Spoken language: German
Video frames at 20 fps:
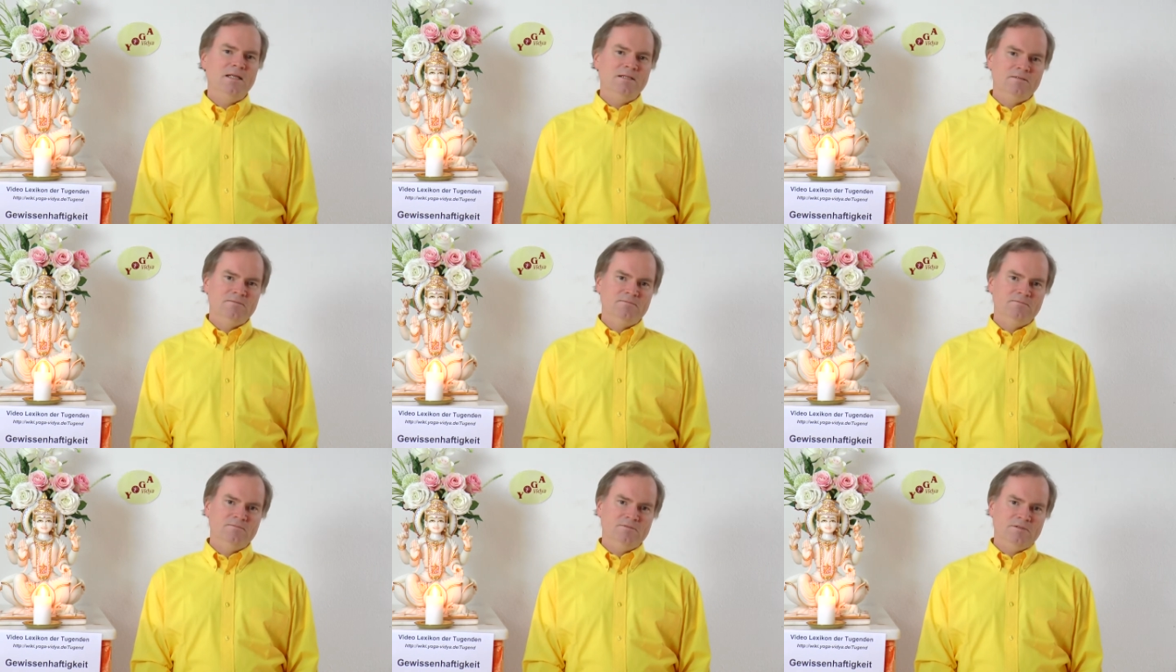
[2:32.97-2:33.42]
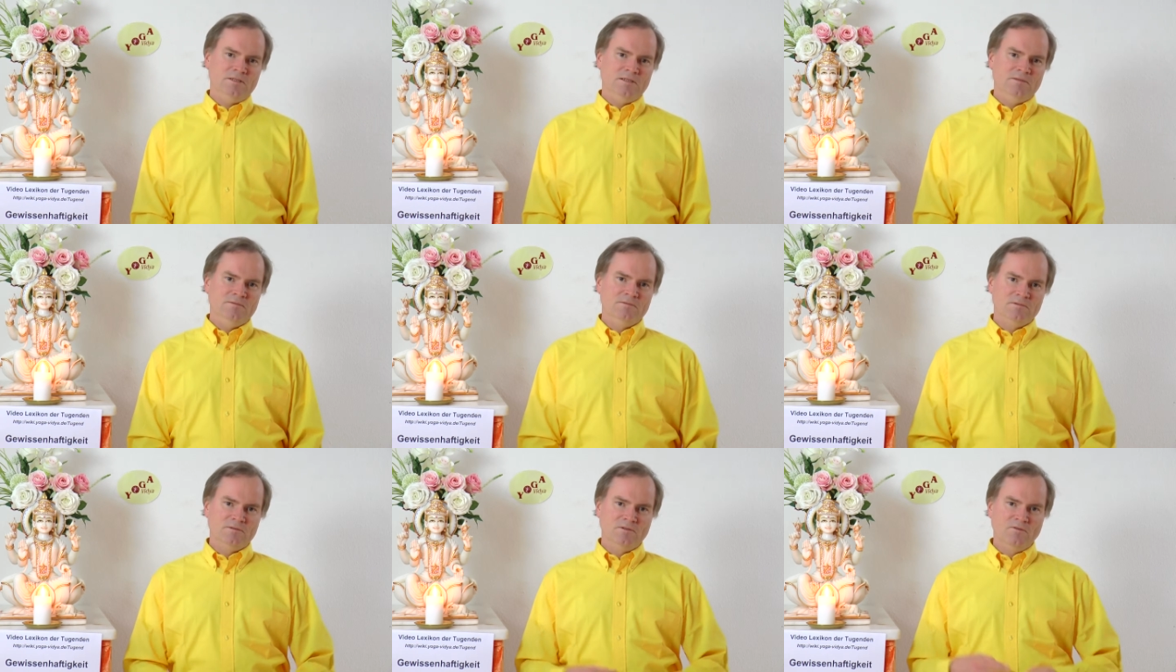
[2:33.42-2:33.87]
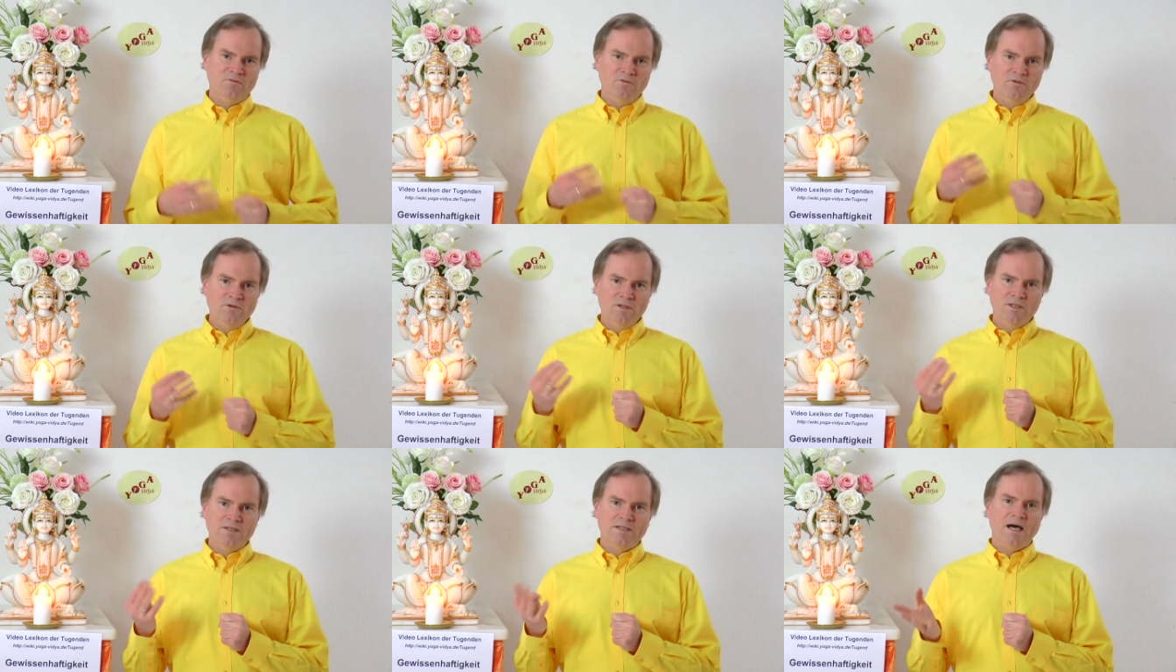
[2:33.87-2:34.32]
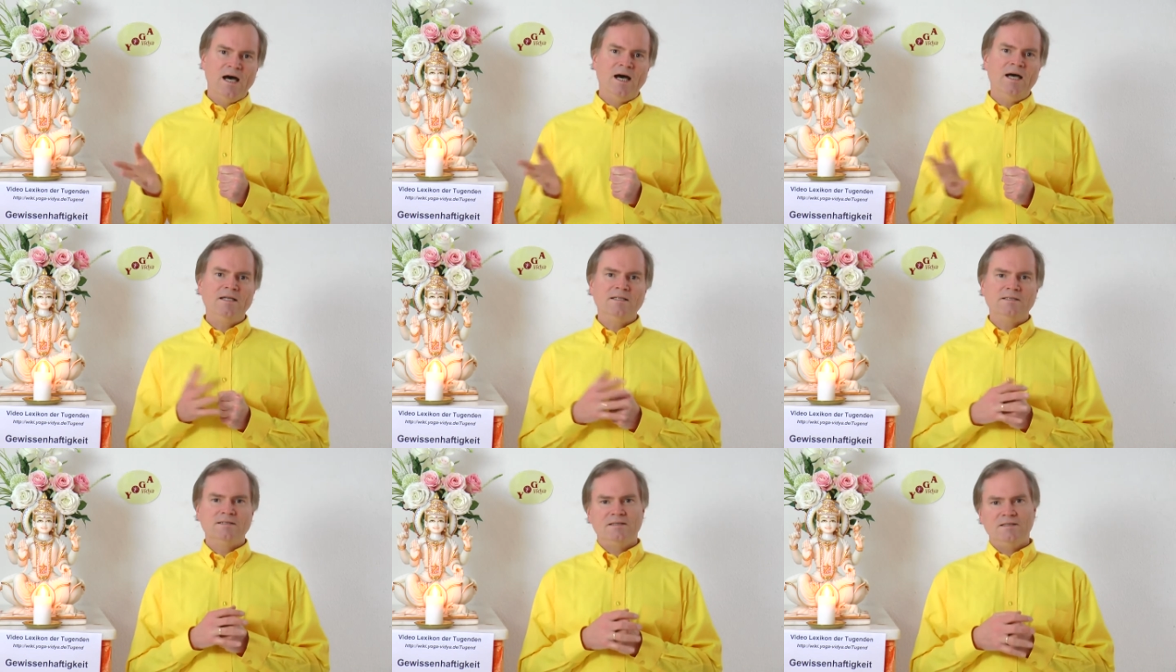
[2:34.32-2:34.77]
die Gefühle der
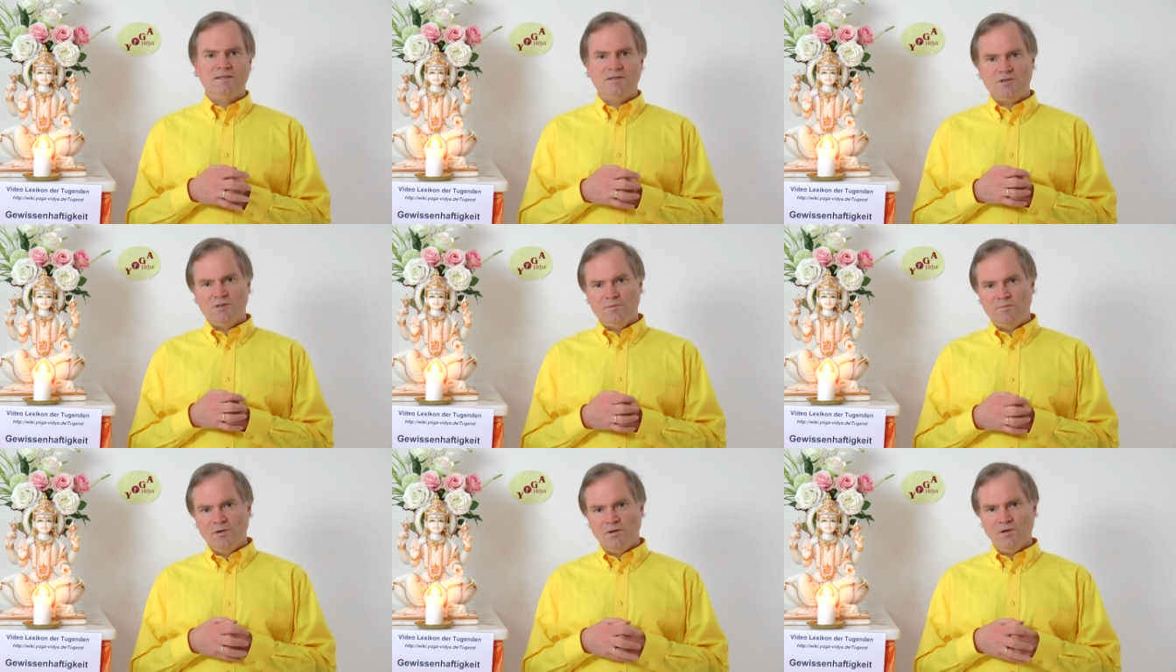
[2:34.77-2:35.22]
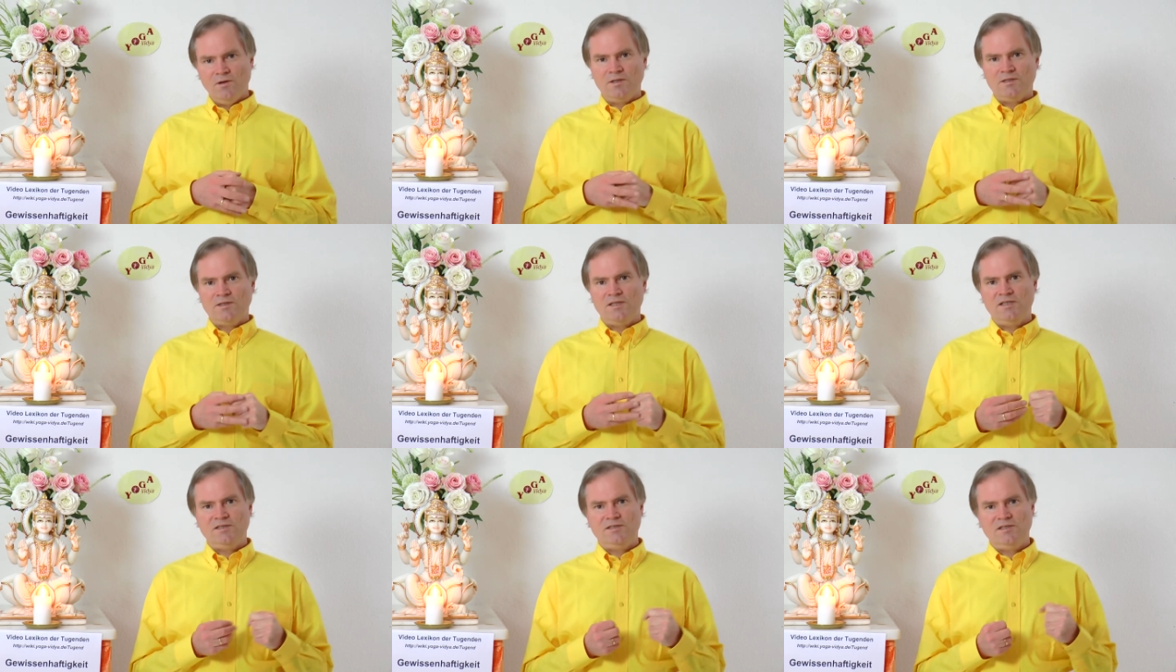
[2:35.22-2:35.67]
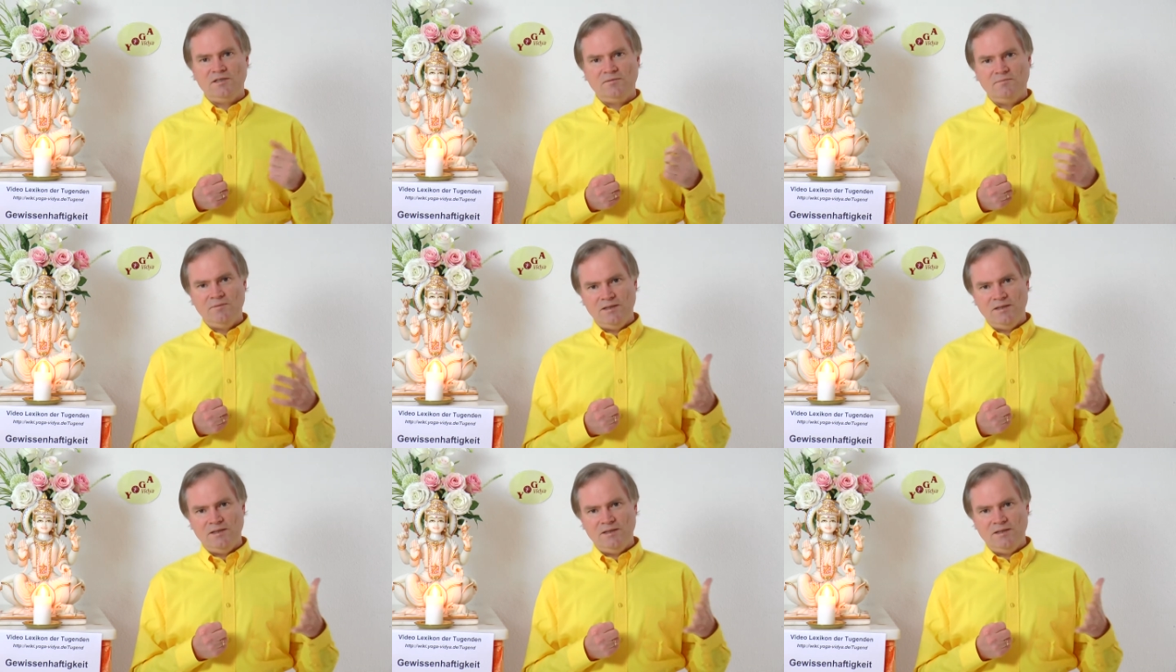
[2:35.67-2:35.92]
Einzelnen zu berücksichtigen,